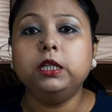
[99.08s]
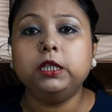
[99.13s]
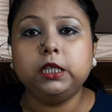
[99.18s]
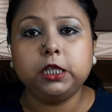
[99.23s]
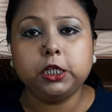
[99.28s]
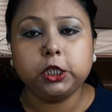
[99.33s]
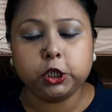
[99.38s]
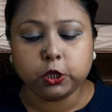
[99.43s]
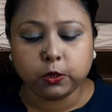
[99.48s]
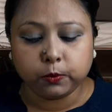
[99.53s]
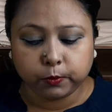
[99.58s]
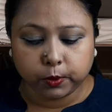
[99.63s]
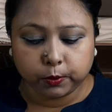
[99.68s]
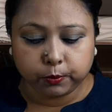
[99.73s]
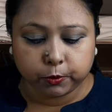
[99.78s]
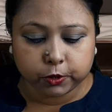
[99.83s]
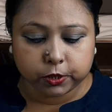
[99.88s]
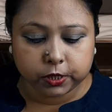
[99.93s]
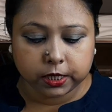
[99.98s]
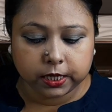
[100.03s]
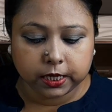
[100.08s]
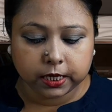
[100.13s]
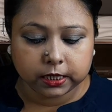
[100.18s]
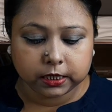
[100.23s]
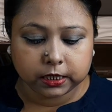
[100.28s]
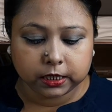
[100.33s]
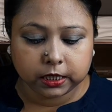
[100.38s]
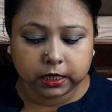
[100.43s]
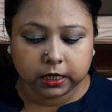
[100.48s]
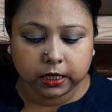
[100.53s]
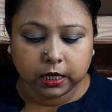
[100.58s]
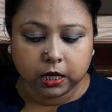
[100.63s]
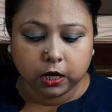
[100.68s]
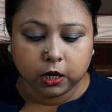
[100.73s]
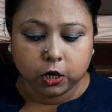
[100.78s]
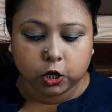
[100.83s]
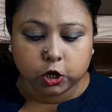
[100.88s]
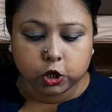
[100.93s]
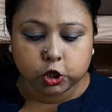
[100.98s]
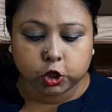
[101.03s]
তিরিশ নম্বর প্রশ্নে যাচ্ছে
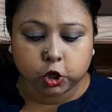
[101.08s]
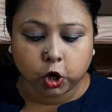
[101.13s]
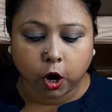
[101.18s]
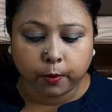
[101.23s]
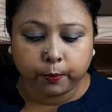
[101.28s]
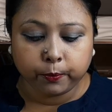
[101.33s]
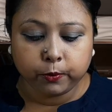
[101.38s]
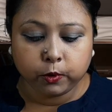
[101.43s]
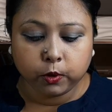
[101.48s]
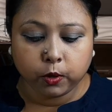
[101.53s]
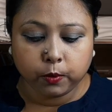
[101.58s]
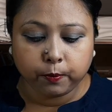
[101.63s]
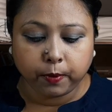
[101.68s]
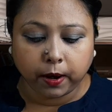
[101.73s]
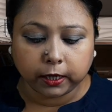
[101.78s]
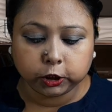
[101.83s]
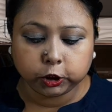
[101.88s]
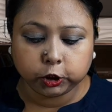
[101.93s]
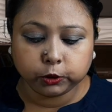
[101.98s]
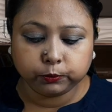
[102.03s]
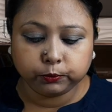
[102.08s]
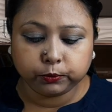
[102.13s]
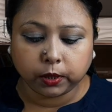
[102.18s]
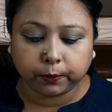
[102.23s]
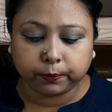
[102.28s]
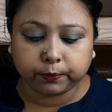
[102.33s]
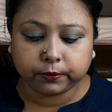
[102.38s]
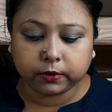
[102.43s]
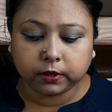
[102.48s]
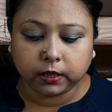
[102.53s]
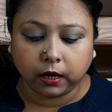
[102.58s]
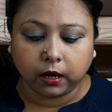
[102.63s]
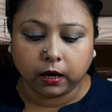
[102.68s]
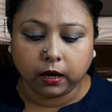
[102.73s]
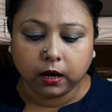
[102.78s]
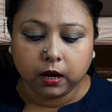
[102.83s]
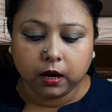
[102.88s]
স্বপ্ন বাসব দত্তা